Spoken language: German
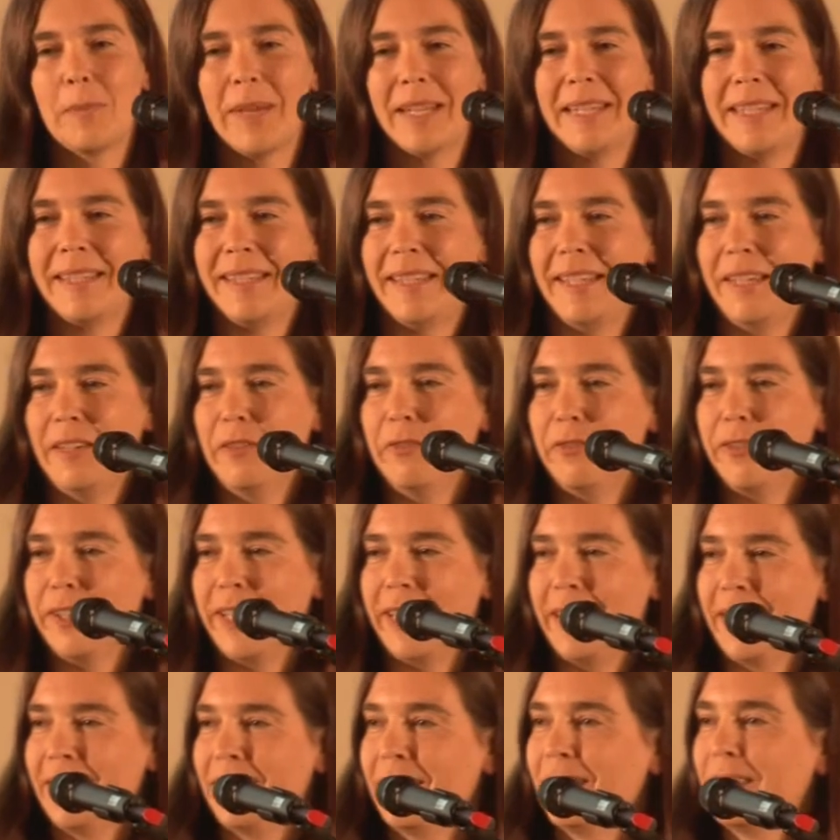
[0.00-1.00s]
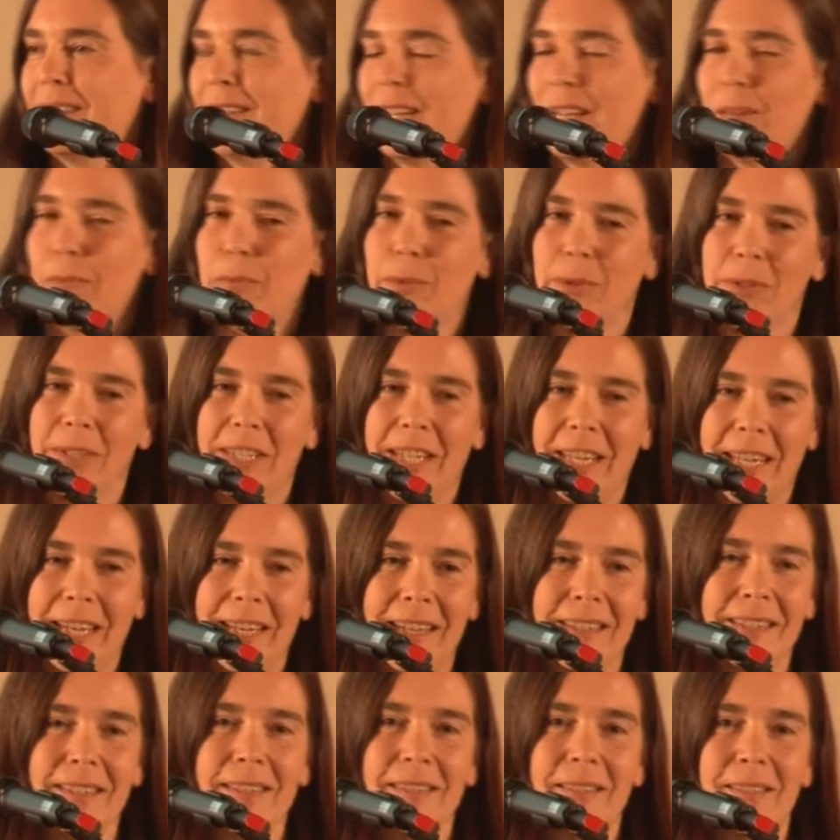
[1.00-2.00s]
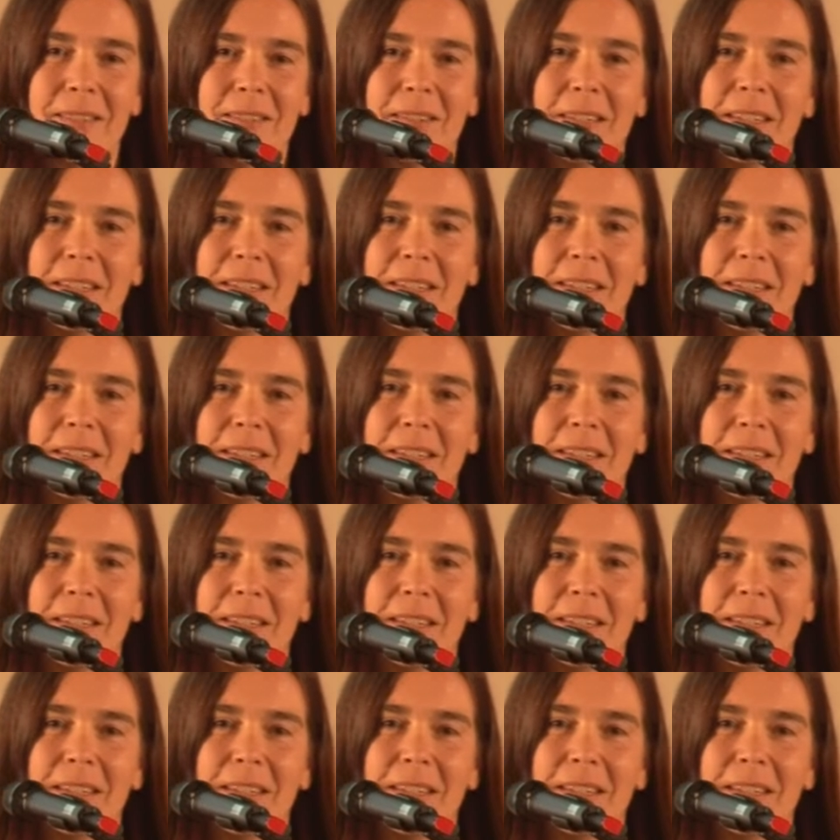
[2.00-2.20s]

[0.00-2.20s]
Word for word: Meine sehr verehrten Damen und Herren,